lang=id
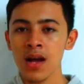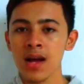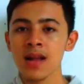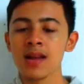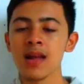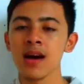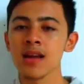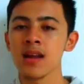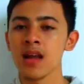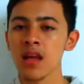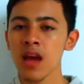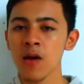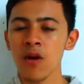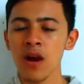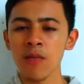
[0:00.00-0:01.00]
nah
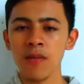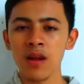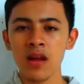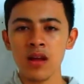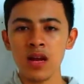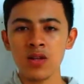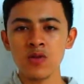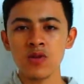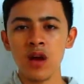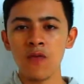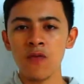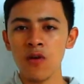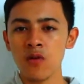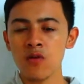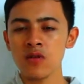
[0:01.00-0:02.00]
dari awal mereka sudah
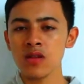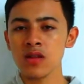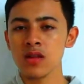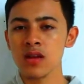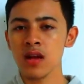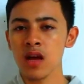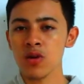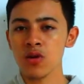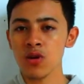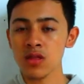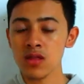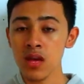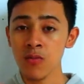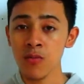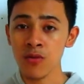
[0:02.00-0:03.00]
fokus dengan
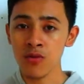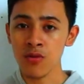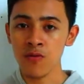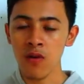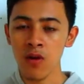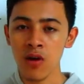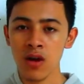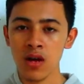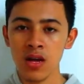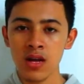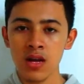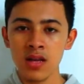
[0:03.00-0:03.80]
konten motovlog